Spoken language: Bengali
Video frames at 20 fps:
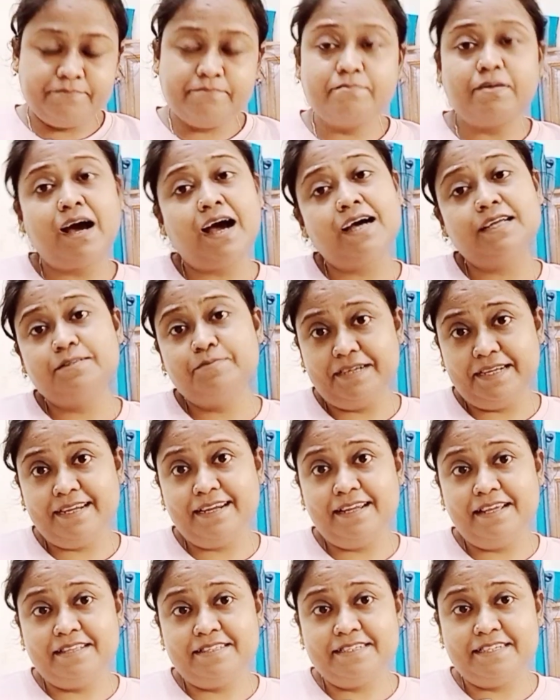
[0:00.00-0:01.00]
ভাত বেড়ে
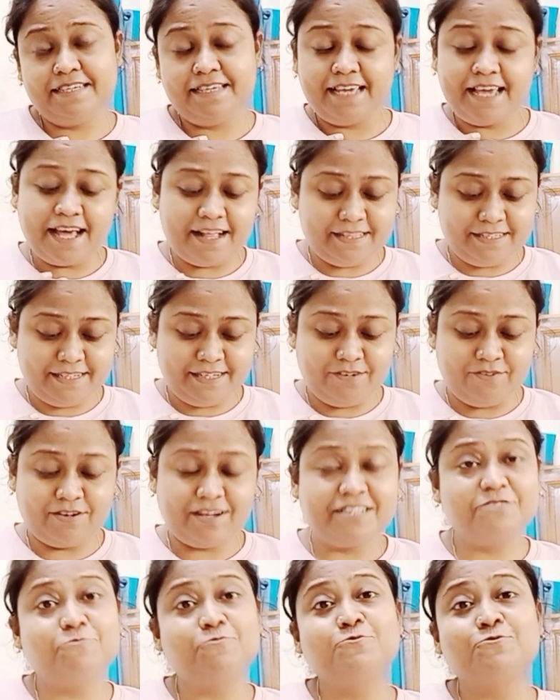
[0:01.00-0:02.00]
নিয়েছি খেয়াল ছিল
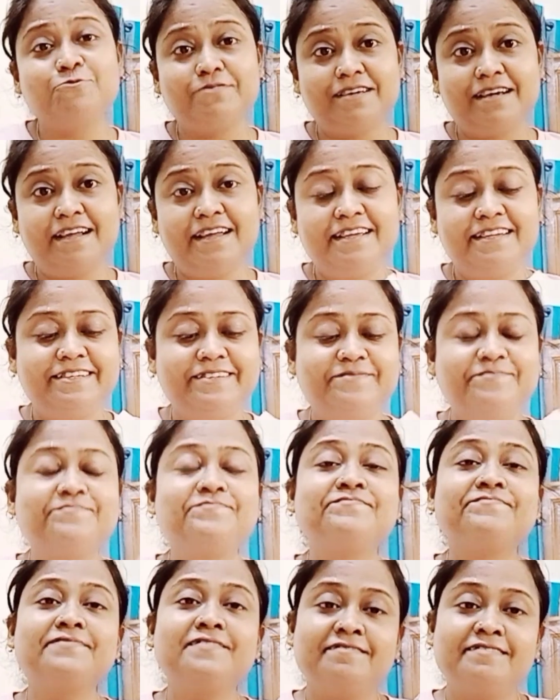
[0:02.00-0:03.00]
না যে ওষুধ খাইনি
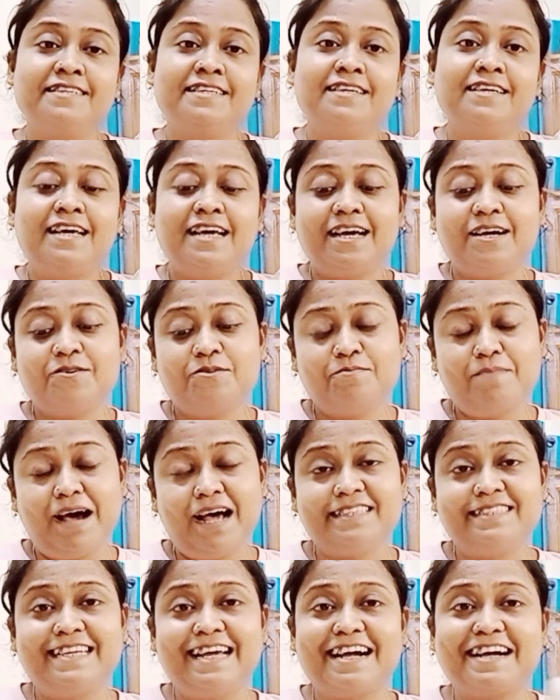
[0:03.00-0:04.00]
এখন
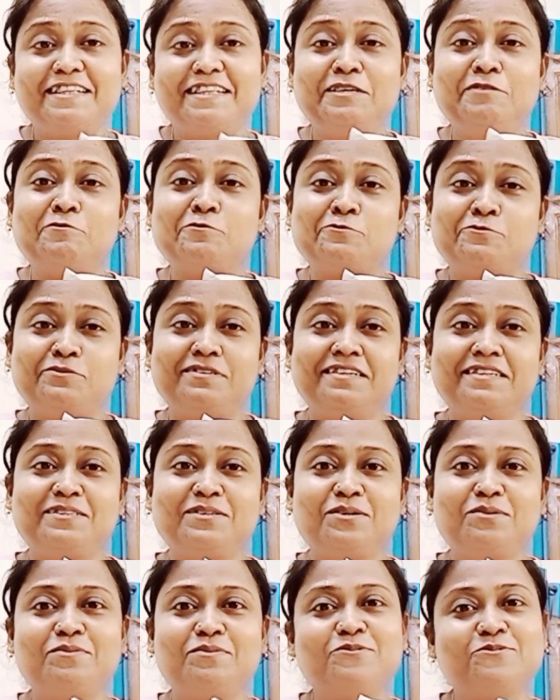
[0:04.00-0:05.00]
ভাত ঢাকা দিয়ে ওষুধ খেতে
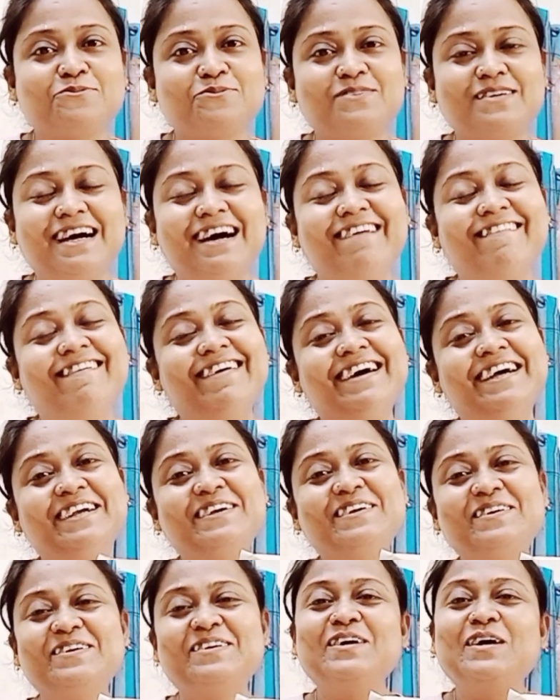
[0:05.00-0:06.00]
হবে ওষুধ খাওয়ার
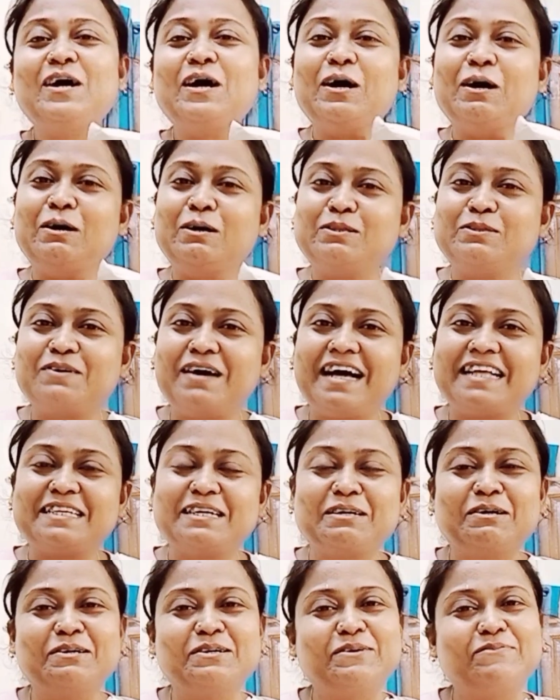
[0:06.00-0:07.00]
হয়তো আধা
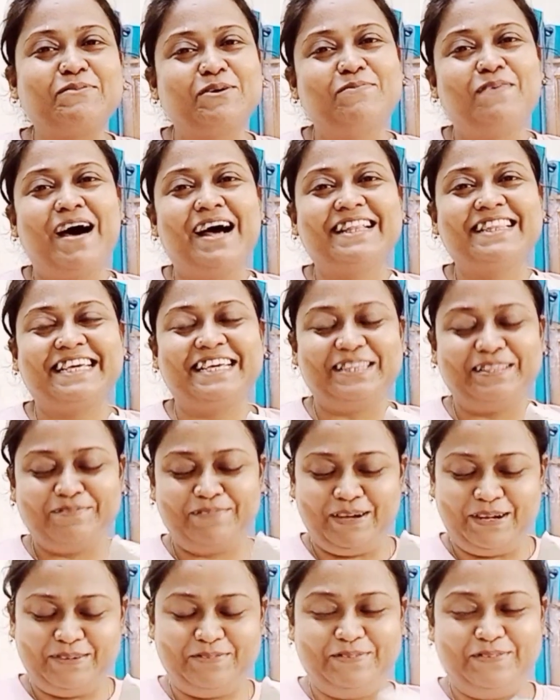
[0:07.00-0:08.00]
ঘন্টা পর ভাত খেতে
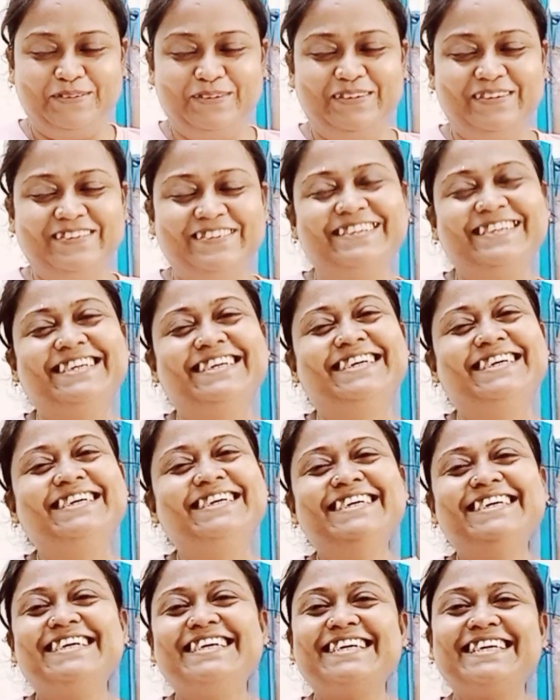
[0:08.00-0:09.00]
পারবো
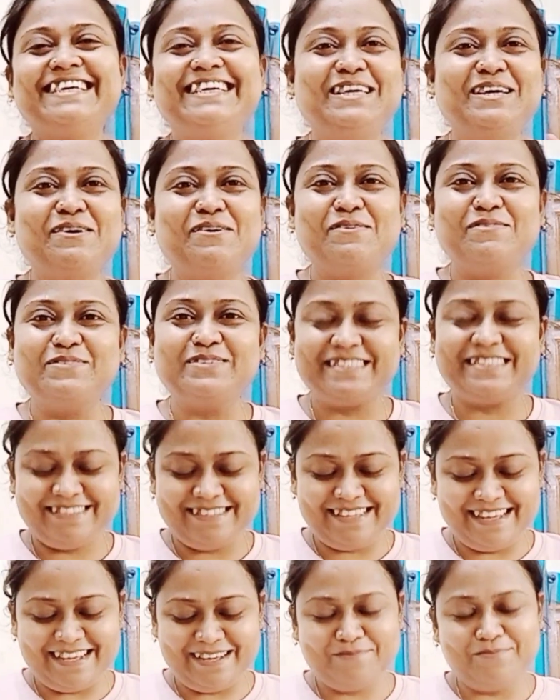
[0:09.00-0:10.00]
কি
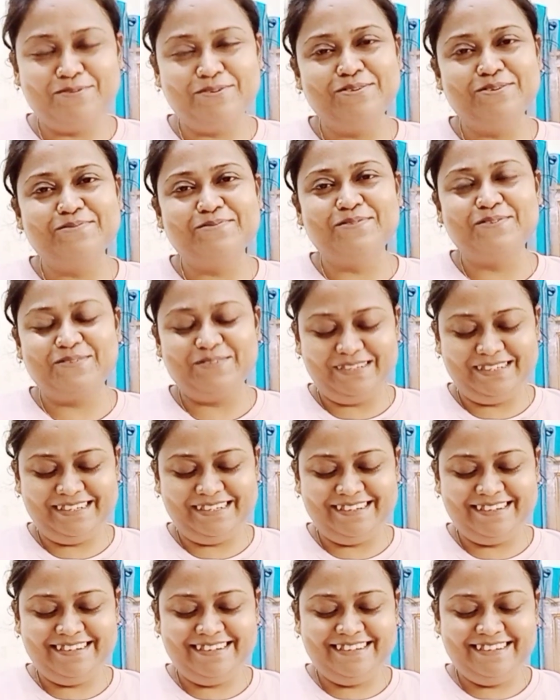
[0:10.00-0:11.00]
অবস্থা ভুলো মন
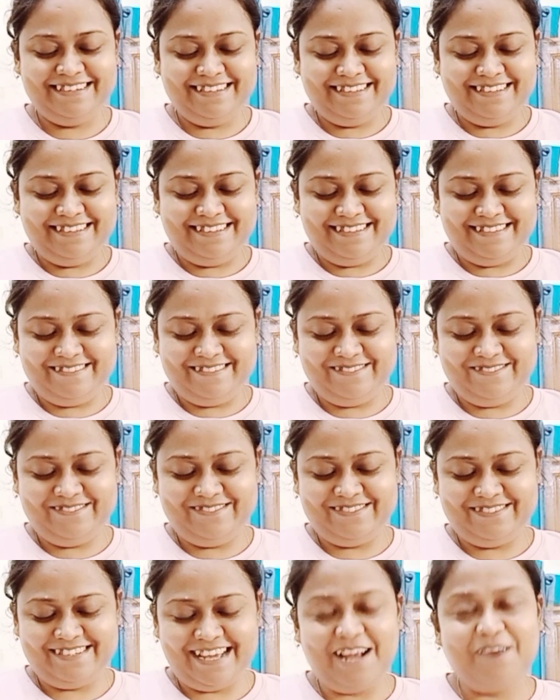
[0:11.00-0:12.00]

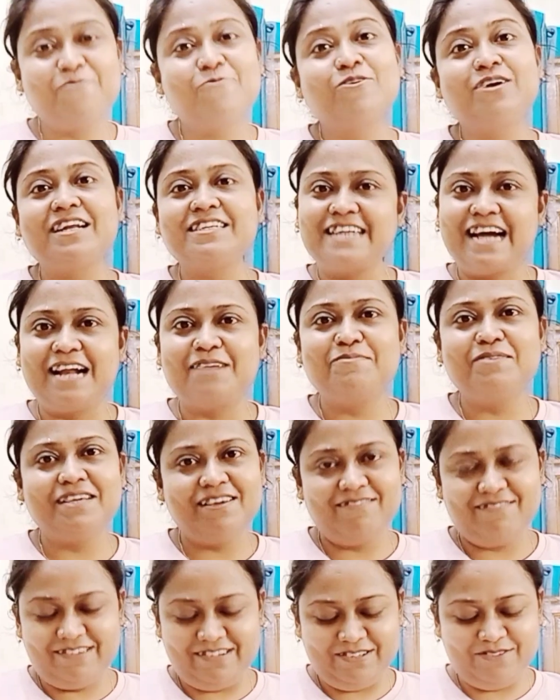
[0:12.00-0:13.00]
আর ওটা সারবে
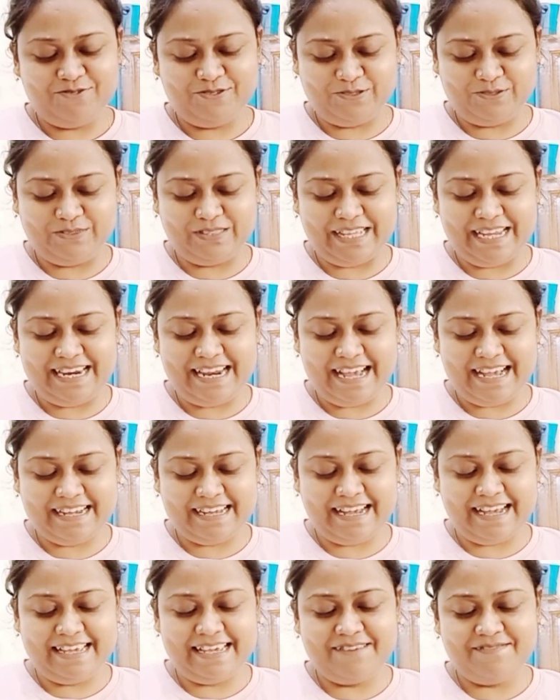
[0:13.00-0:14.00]
কী করে যদি ওষুধটাই না
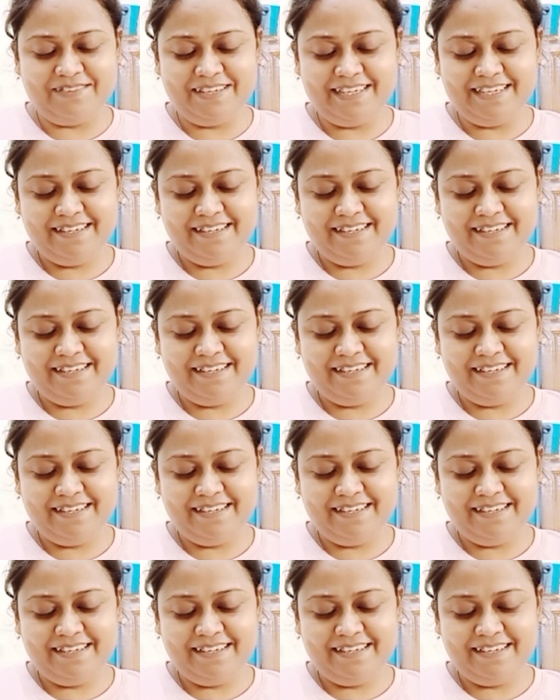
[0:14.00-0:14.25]
খাই আমি